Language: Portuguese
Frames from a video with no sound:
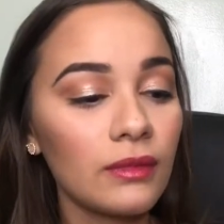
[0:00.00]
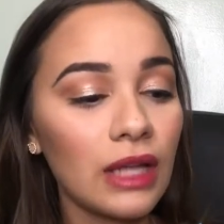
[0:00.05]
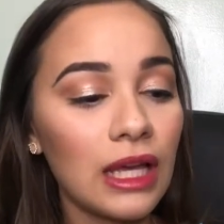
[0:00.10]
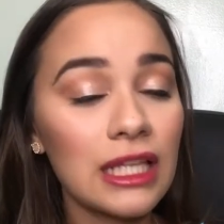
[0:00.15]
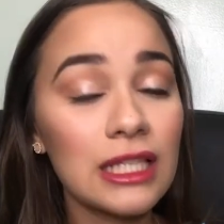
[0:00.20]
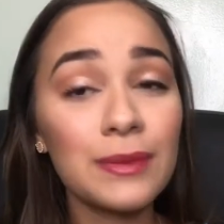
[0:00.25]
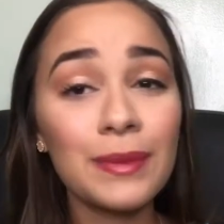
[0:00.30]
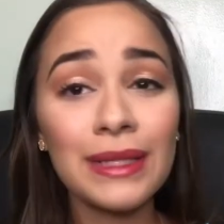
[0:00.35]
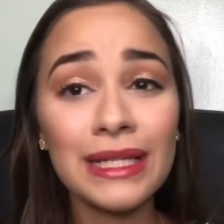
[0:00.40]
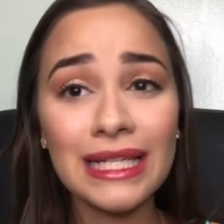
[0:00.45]

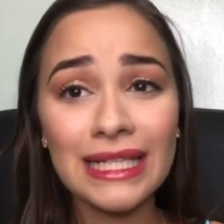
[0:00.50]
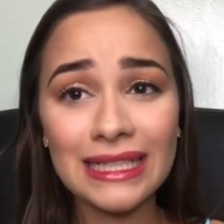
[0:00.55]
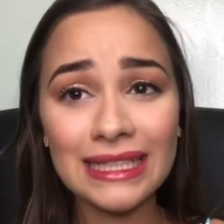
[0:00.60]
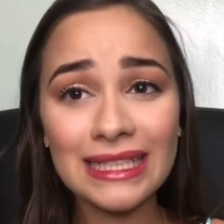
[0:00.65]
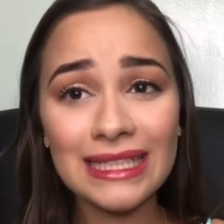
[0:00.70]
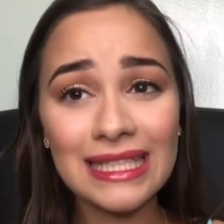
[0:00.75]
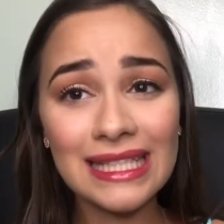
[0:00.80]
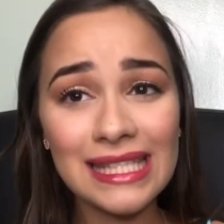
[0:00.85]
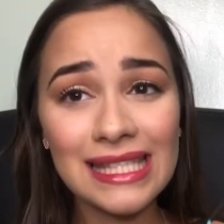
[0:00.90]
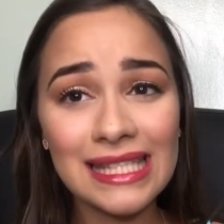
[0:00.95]
as
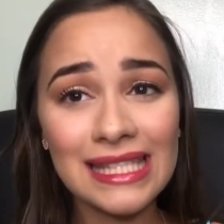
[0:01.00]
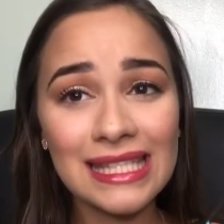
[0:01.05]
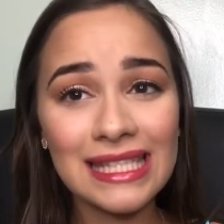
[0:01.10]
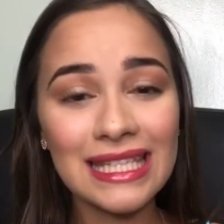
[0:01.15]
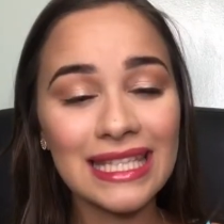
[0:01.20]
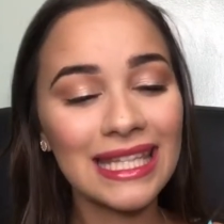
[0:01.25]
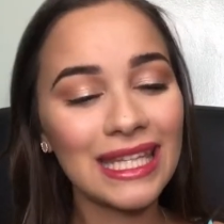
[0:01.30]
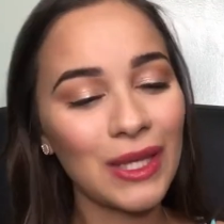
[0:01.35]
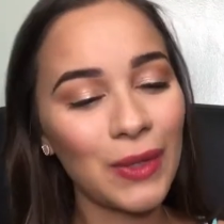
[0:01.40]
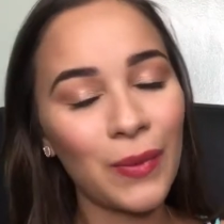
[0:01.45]
paletas
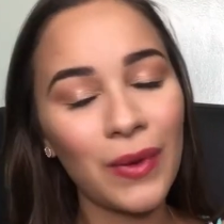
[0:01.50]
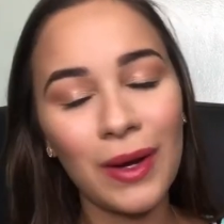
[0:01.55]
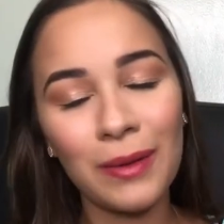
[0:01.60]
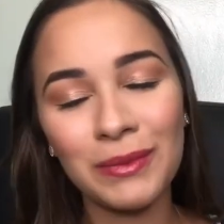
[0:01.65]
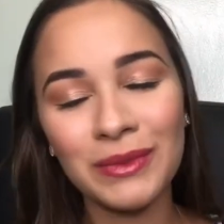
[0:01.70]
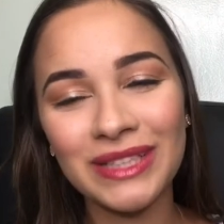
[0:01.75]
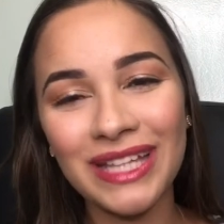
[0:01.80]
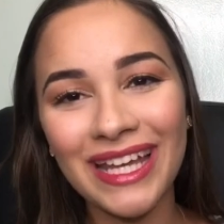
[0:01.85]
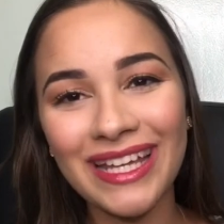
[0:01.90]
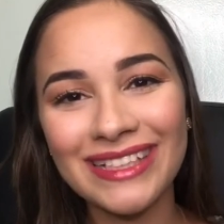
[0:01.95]
que eu
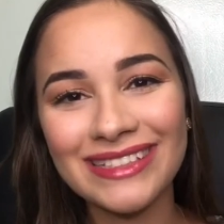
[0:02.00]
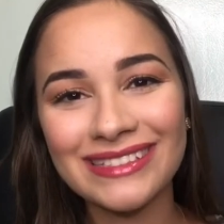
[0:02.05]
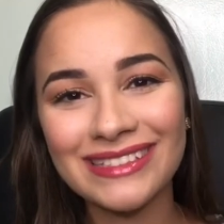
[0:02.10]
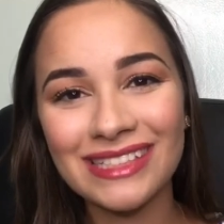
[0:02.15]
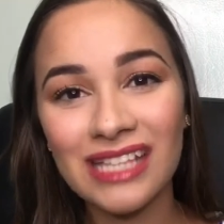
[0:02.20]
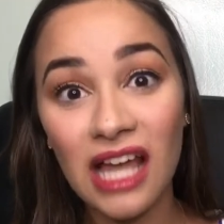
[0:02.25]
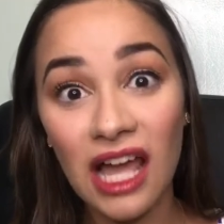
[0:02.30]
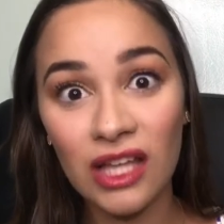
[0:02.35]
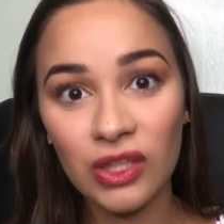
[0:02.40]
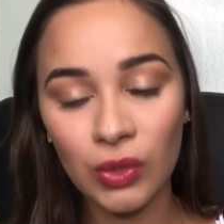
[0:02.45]
amo, né?
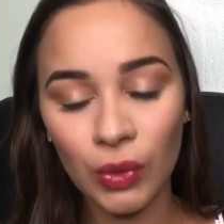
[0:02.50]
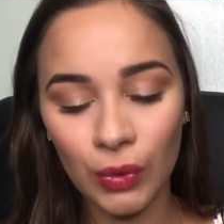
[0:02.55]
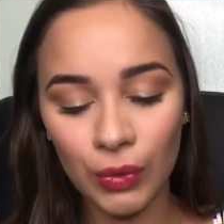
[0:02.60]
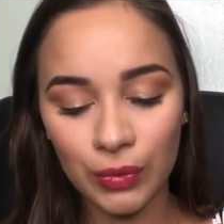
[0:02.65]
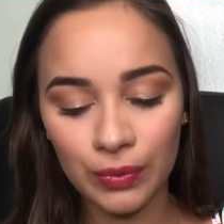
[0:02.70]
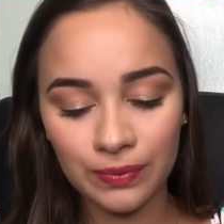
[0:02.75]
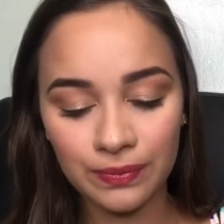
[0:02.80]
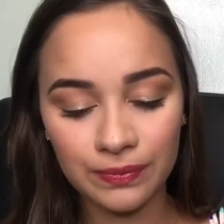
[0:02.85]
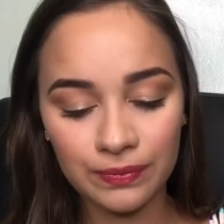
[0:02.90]
Adoro.